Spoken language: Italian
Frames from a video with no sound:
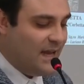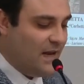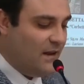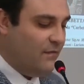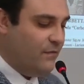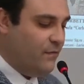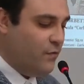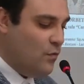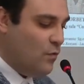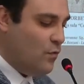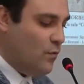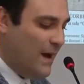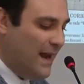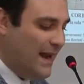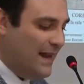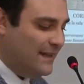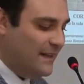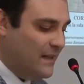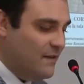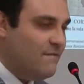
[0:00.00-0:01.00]
fu
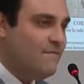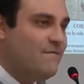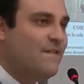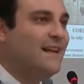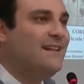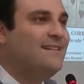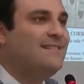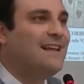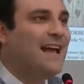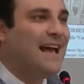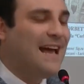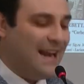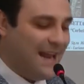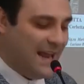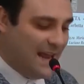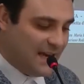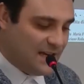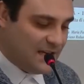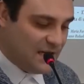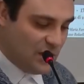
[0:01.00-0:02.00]
quella di
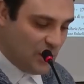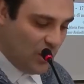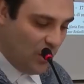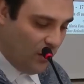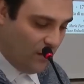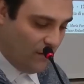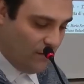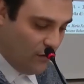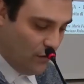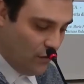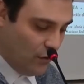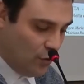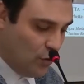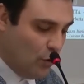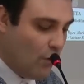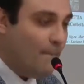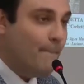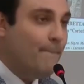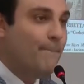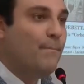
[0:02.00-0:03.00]
inventare ex novo,
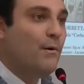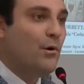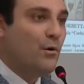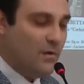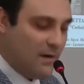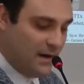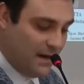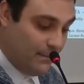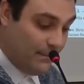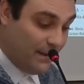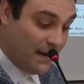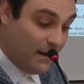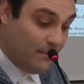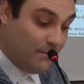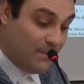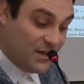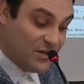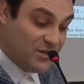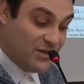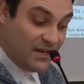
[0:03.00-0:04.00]
comporre per il
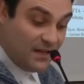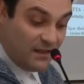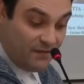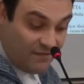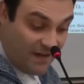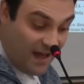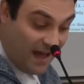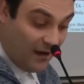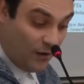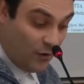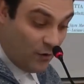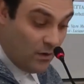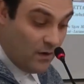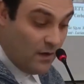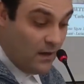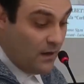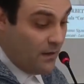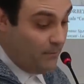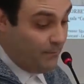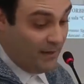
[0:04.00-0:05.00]
piacere di farlo,
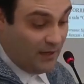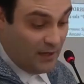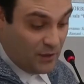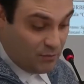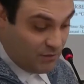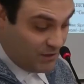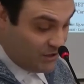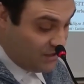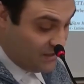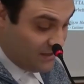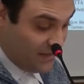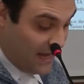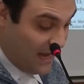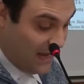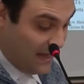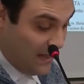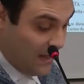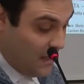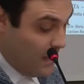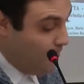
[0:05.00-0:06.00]
per la sua
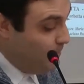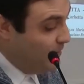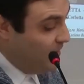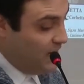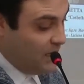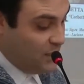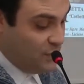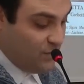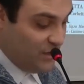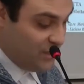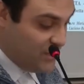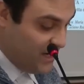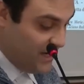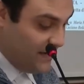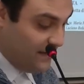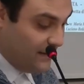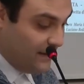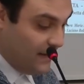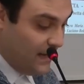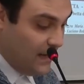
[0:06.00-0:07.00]
città, per la sua
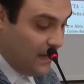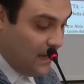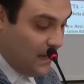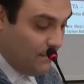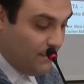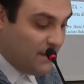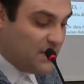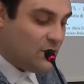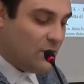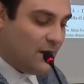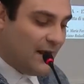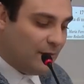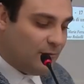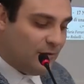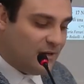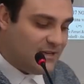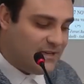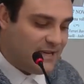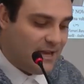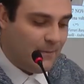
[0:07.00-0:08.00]
gente,
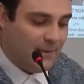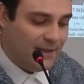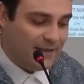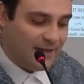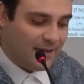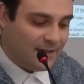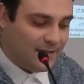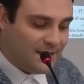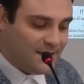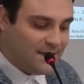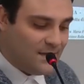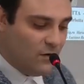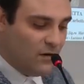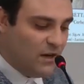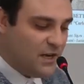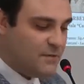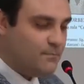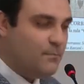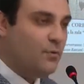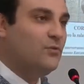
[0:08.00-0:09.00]
mescolando insieme
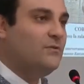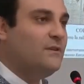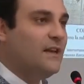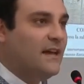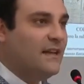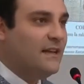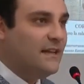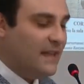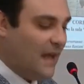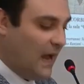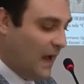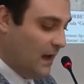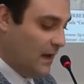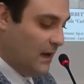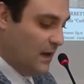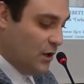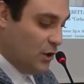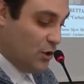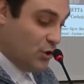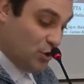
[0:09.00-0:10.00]
tradizione e spontaneità,
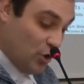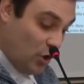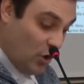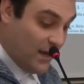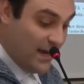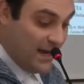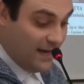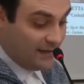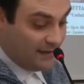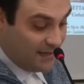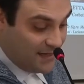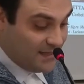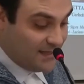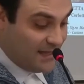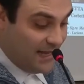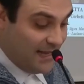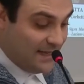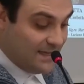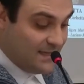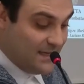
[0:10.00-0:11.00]
gioie e
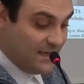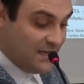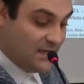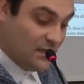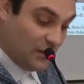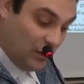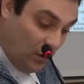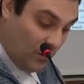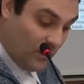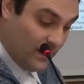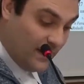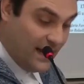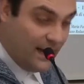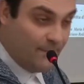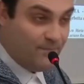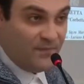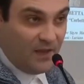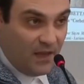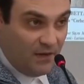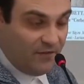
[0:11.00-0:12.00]
tristezze,
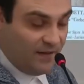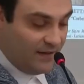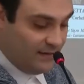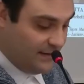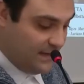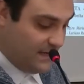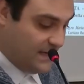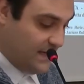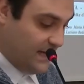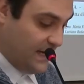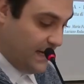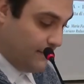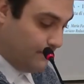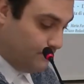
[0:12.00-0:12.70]
storia e fantasia.